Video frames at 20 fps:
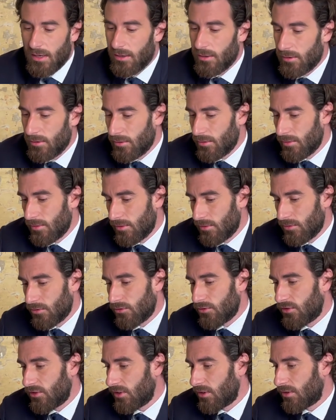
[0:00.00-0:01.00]
euh,
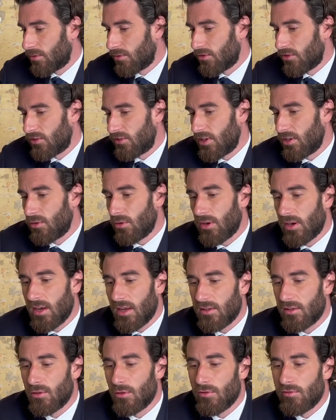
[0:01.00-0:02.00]
je sais que j'essaye de
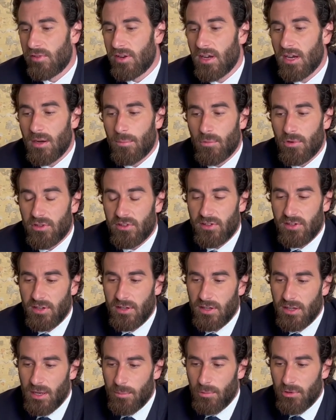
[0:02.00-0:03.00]
regarder le verre à
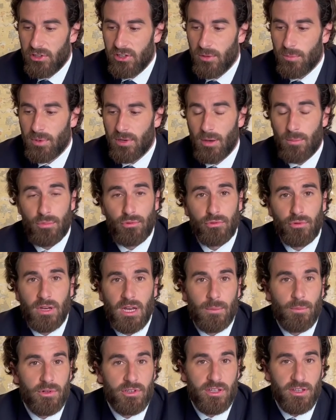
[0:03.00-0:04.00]
moitié, à moitié plein plutôt
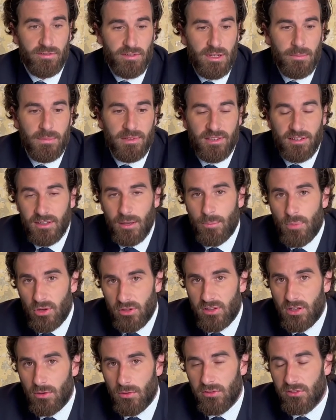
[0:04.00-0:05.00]
qu'à moitié vide, mais c'est
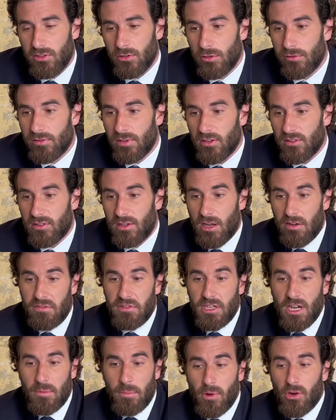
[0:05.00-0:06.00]
important aussi de faire cela.
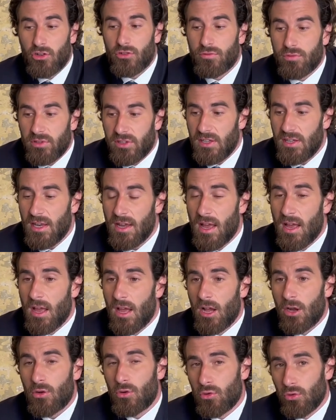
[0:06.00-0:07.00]
Finalement, je vous dis,
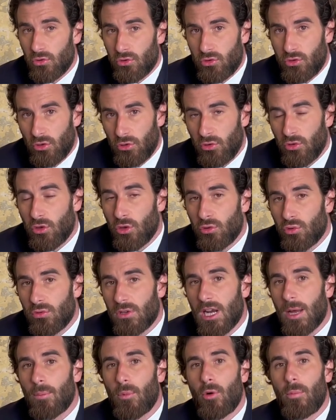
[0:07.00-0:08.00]
compte tenu de
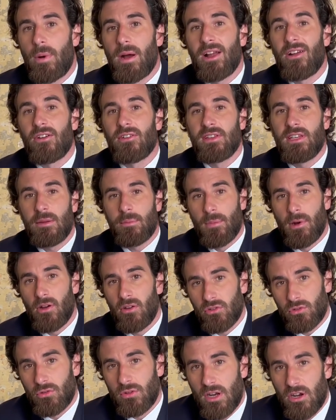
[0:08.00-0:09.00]
toute la propagande
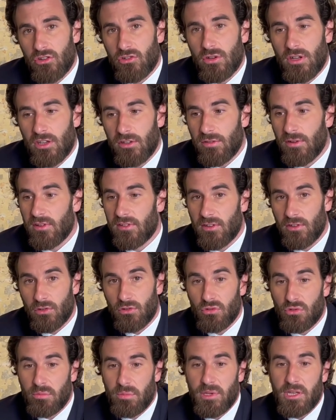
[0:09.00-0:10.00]
immense que la jeunesse française
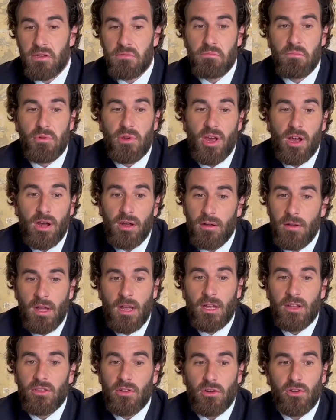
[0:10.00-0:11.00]
subit, bien
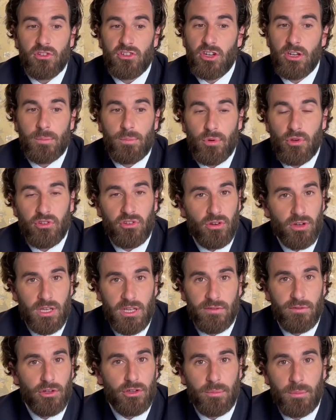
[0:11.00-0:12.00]
35%
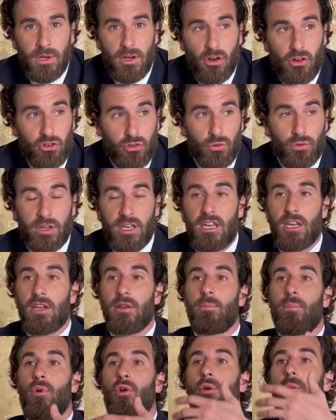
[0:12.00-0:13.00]
qui votent Mélenchon, qui
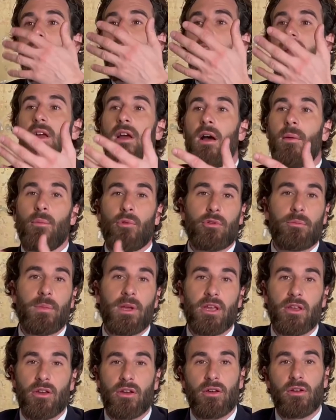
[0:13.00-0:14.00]
promet un monde
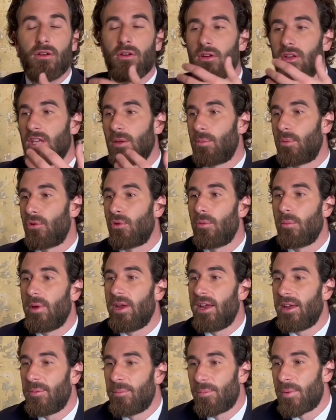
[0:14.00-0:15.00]
meilleur, qui
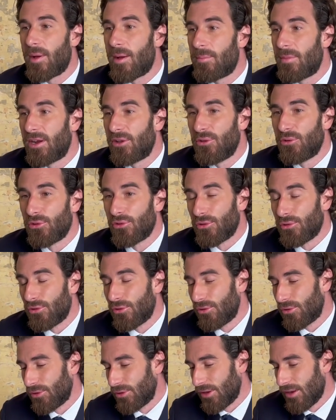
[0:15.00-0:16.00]
promet pas mal
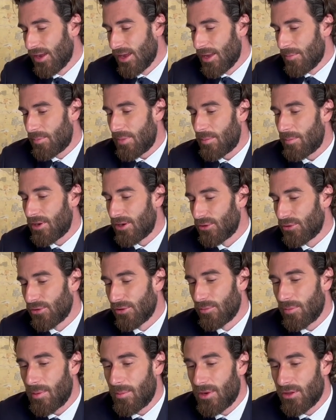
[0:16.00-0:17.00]
de, pas mal
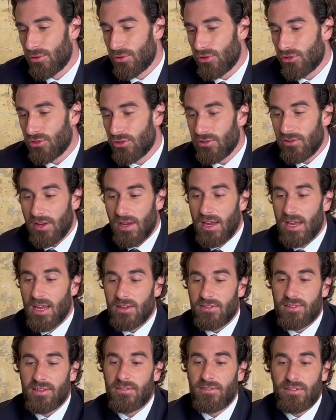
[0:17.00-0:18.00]
de, pas mal de choses,
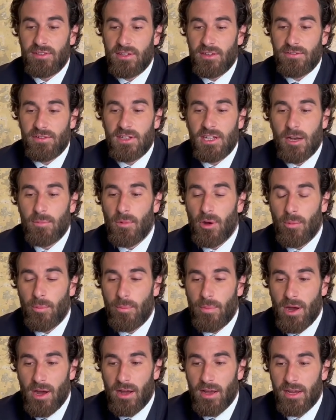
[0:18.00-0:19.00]
c'est finalement
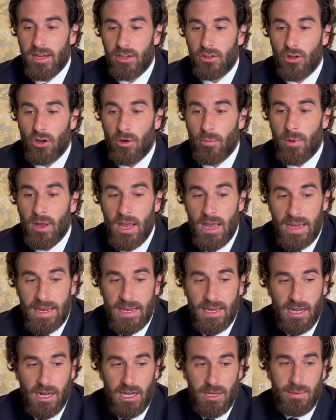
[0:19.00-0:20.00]
pas énorme.
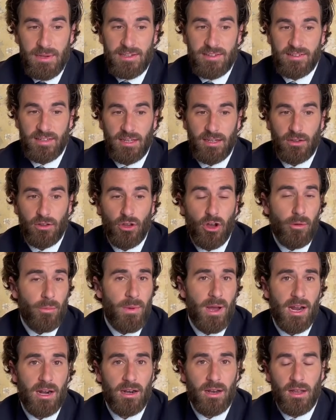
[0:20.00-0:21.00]
Et à la limite, c'est
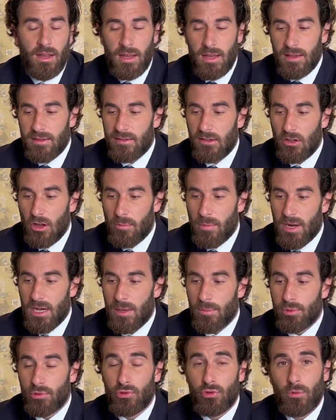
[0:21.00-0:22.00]
normal. C'est
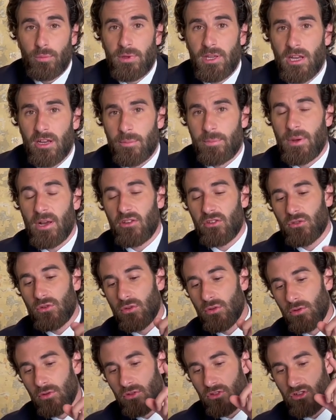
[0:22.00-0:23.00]
normal et plutôt bien parce
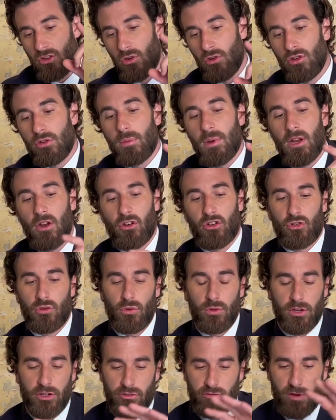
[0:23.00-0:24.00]
que Jean-Luc
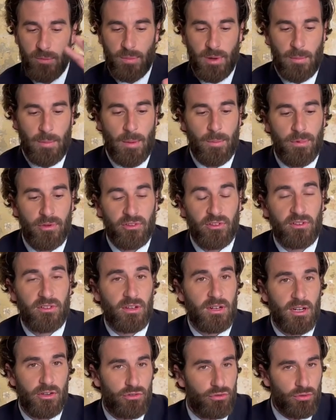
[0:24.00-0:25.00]
Mélenchon, et je ne vais pas
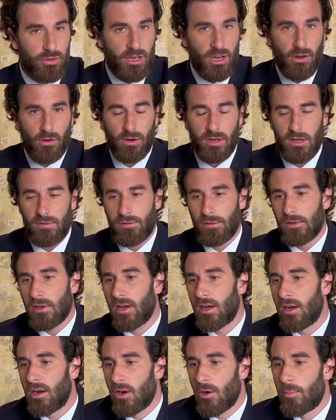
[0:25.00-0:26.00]
m'apaisantir là-dessus car il
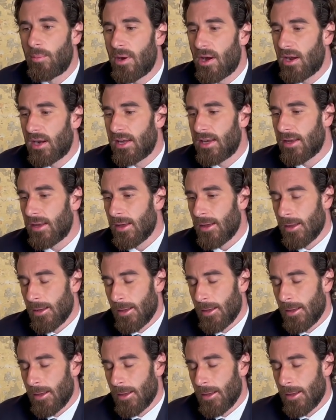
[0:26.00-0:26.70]
faudra en parler